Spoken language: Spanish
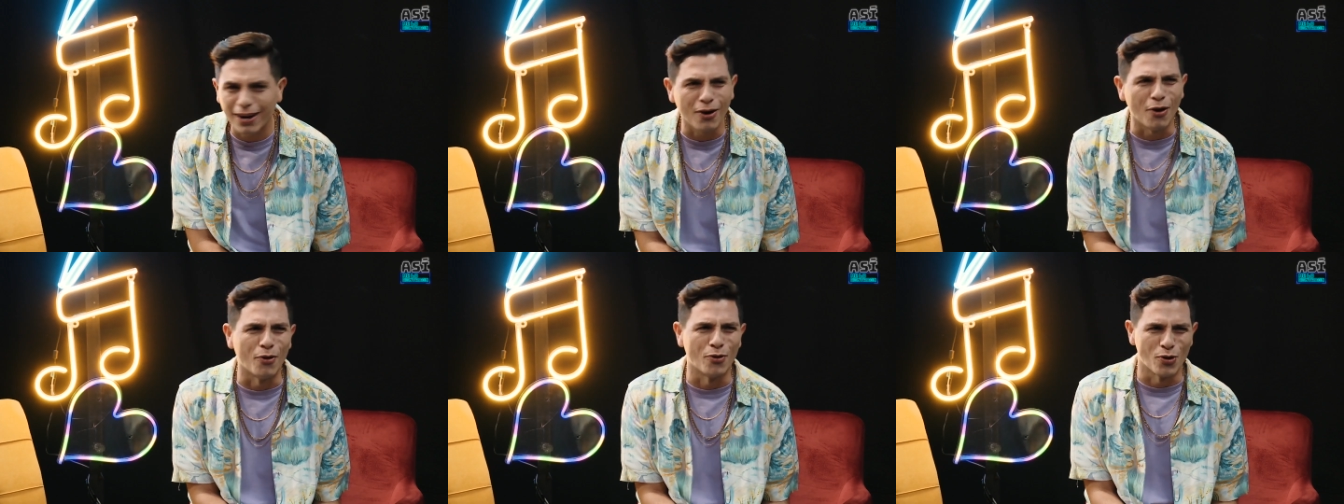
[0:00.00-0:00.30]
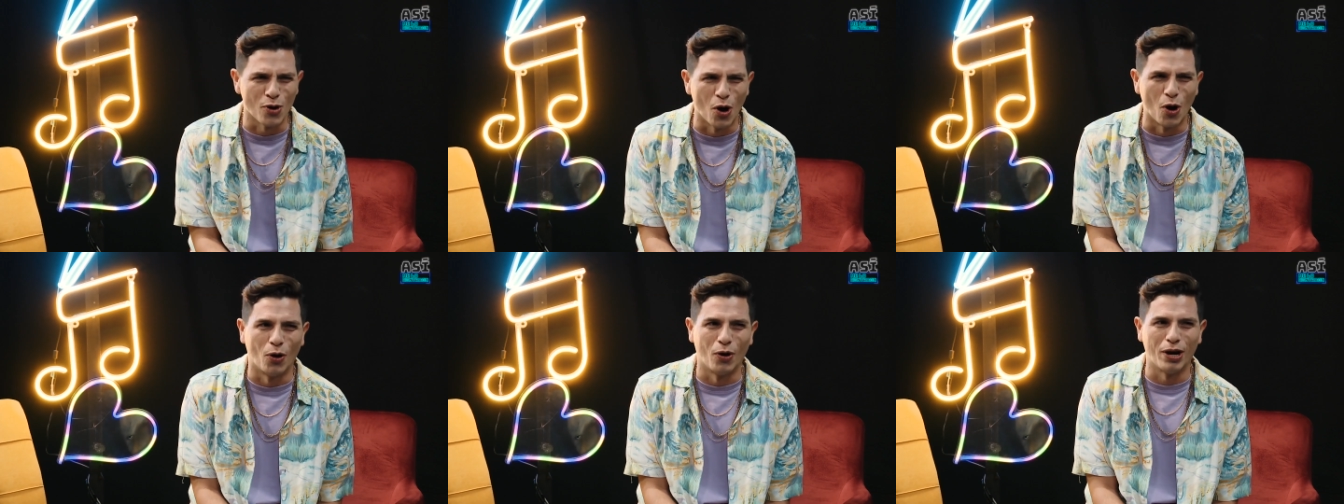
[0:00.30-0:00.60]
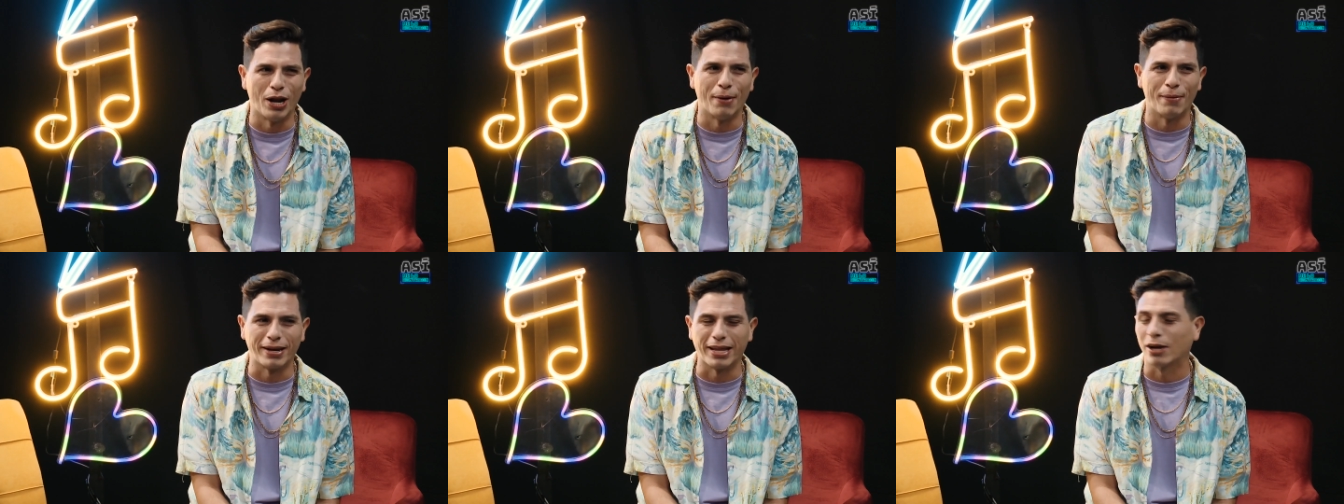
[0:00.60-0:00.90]
o no? La
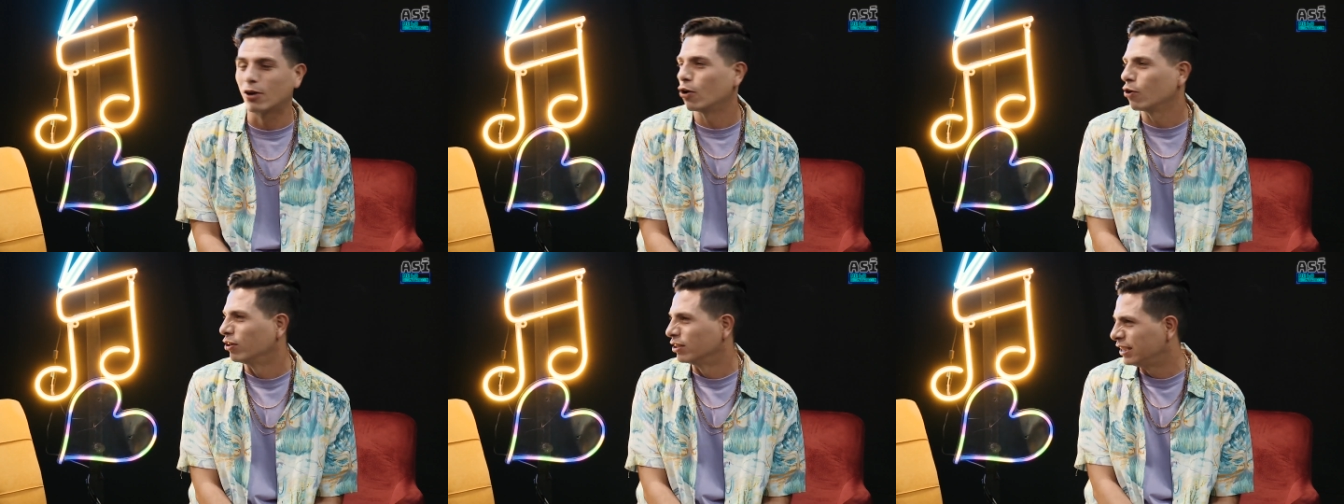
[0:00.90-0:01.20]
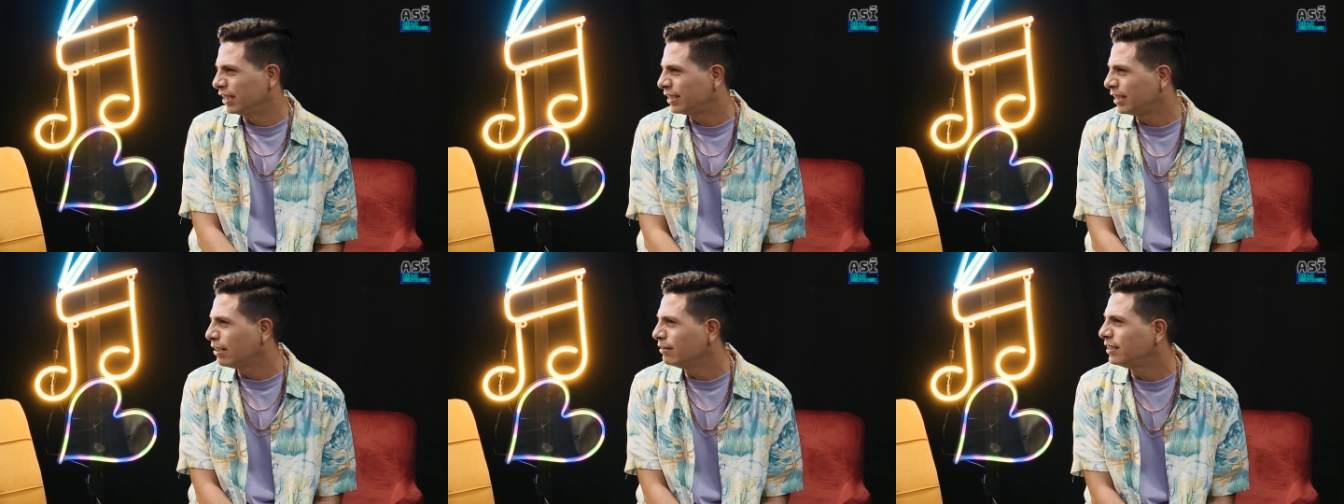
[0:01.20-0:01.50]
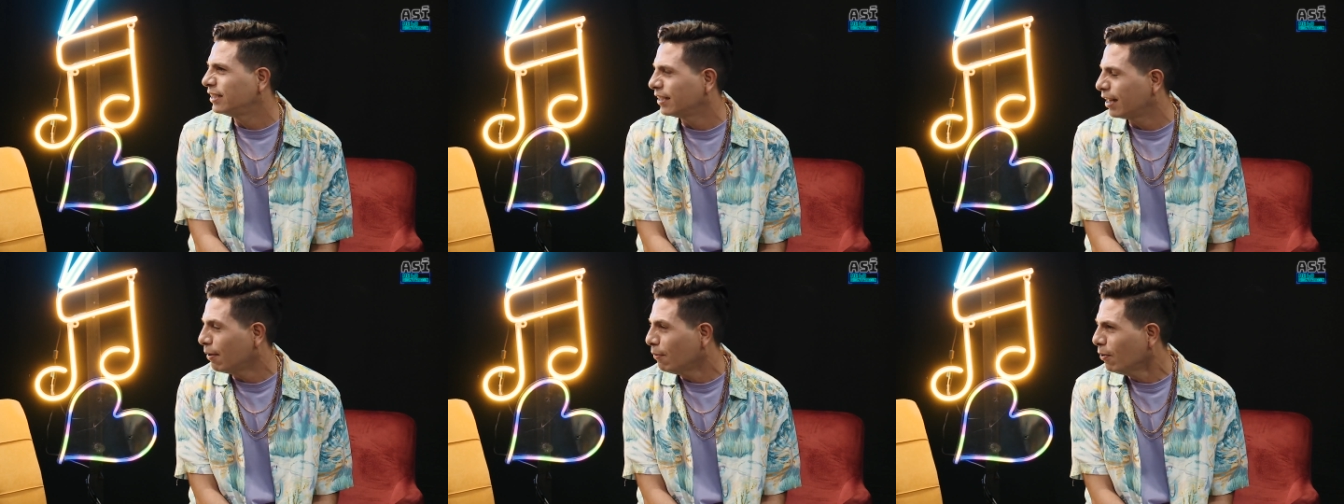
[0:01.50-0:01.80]
verdad, ¿conociste a
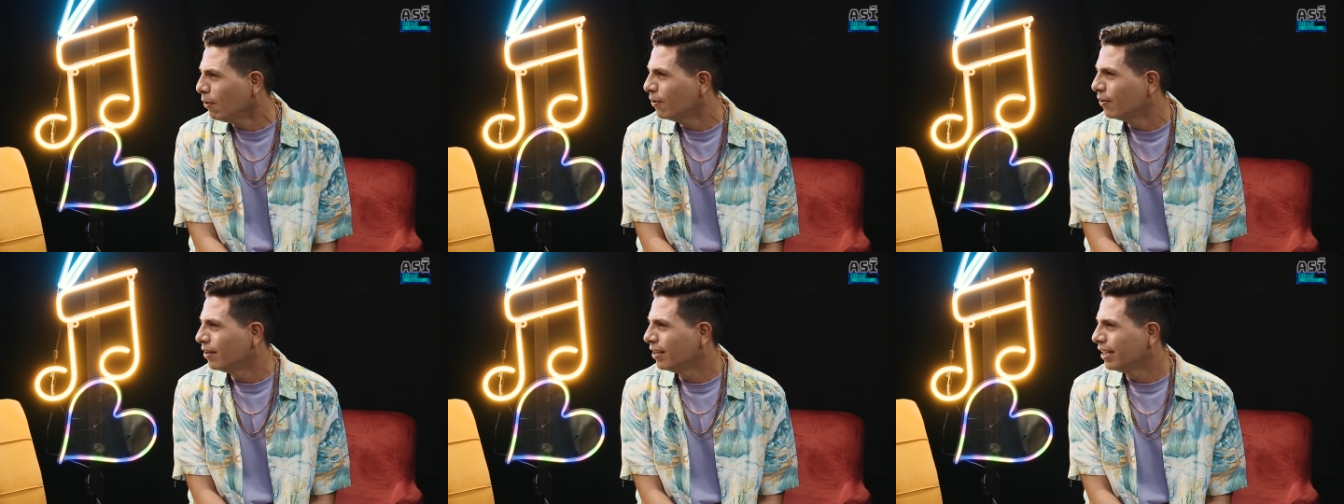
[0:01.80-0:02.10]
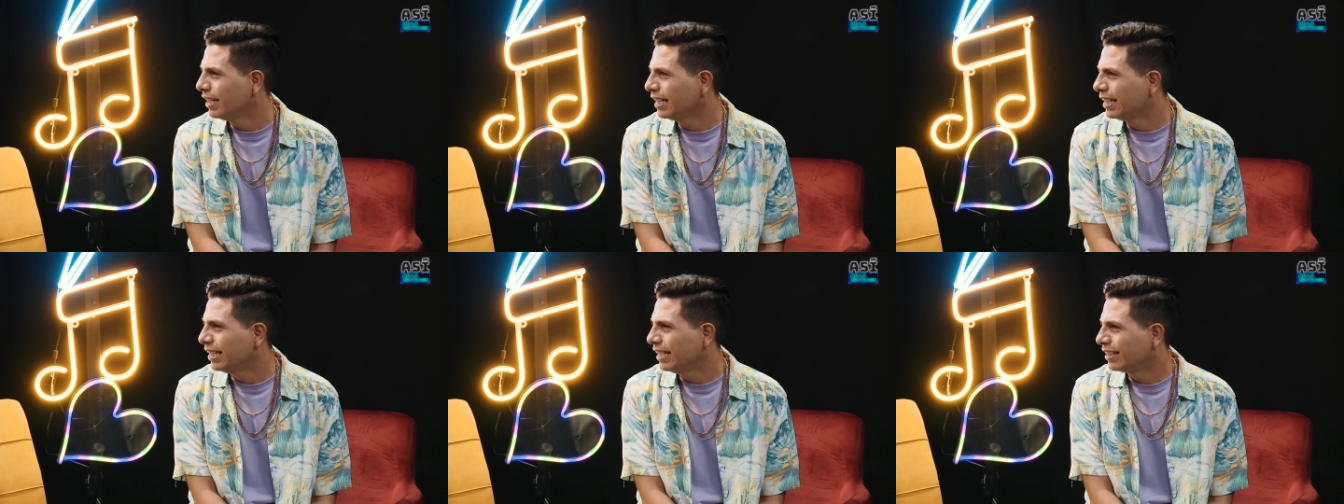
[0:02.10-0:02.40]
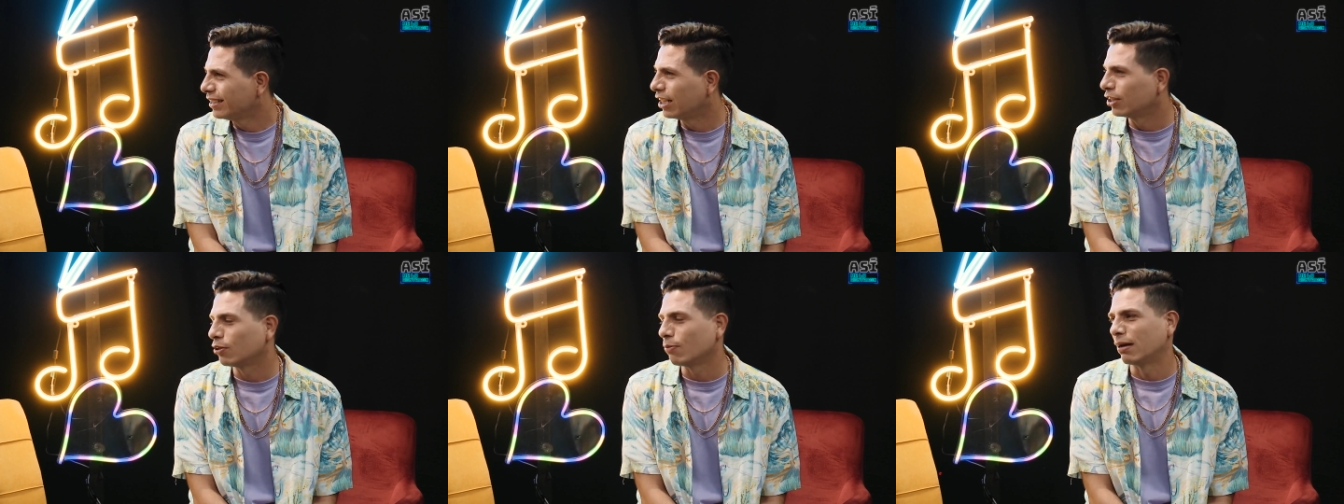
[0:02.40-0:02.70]
Ansidabo? ¿Te
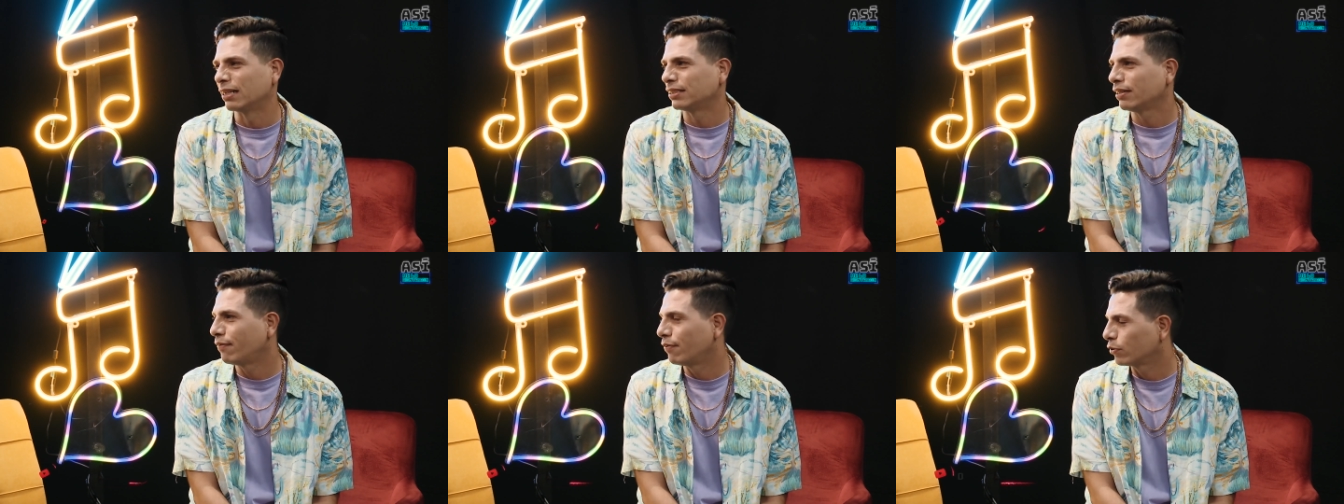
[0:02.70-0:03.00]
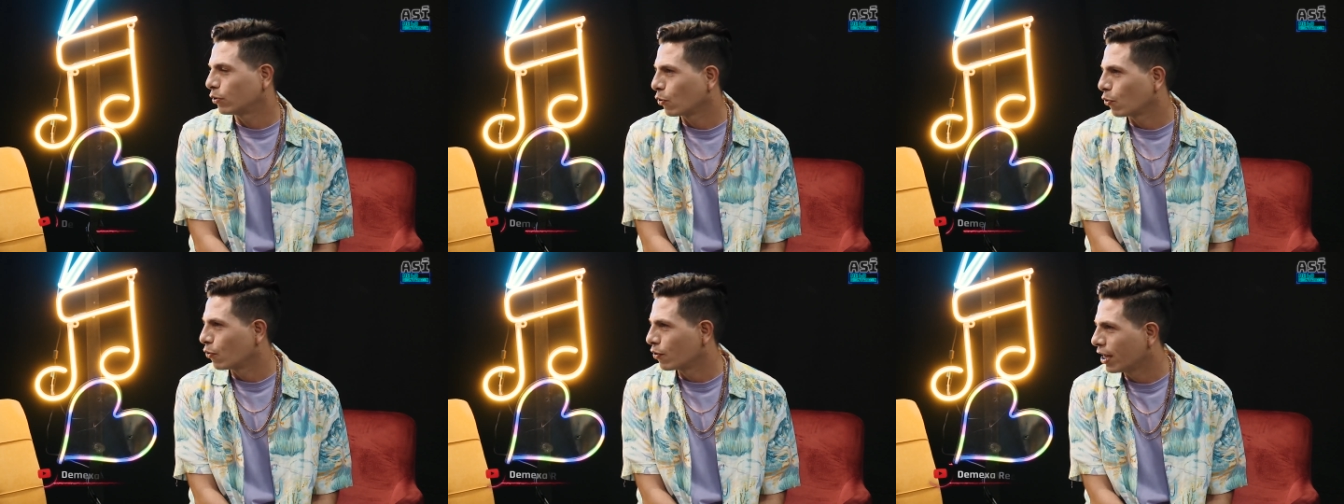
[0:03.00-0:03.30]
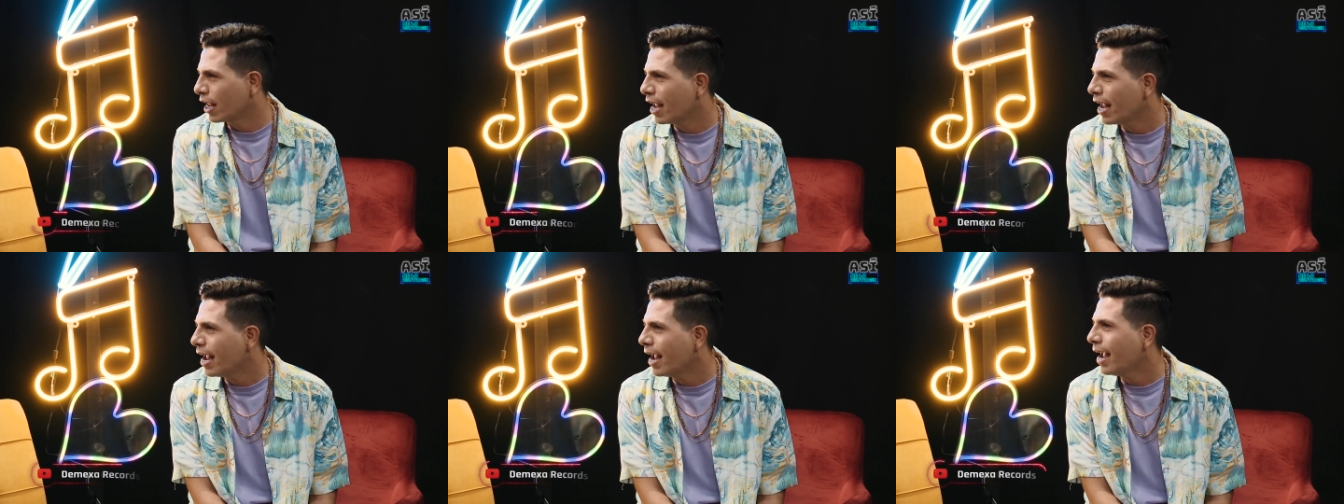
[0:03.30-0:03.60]
tomaste foto con
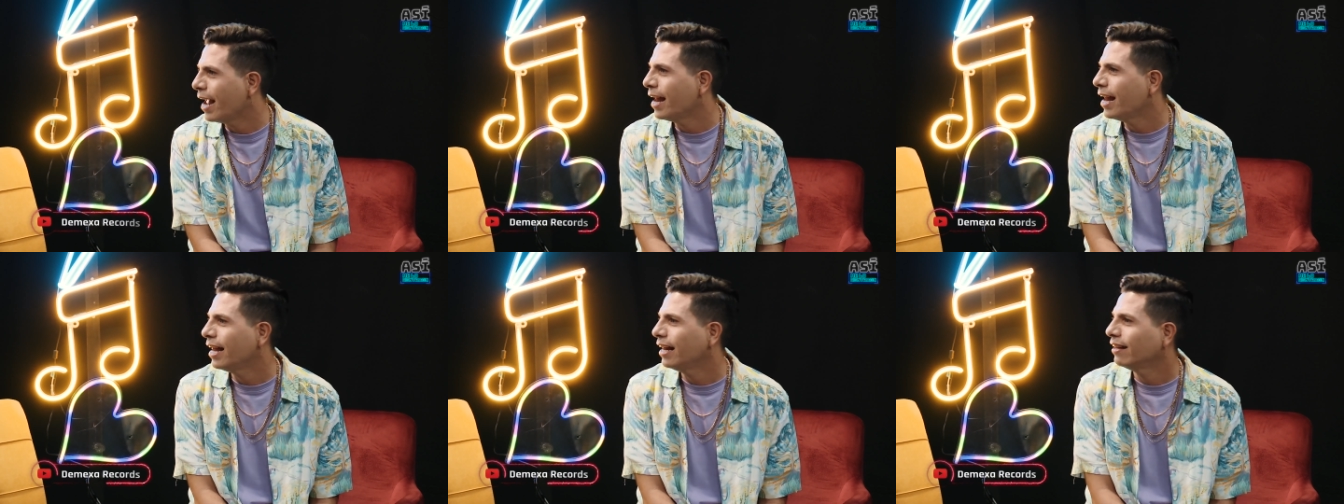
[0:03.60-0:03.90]
él?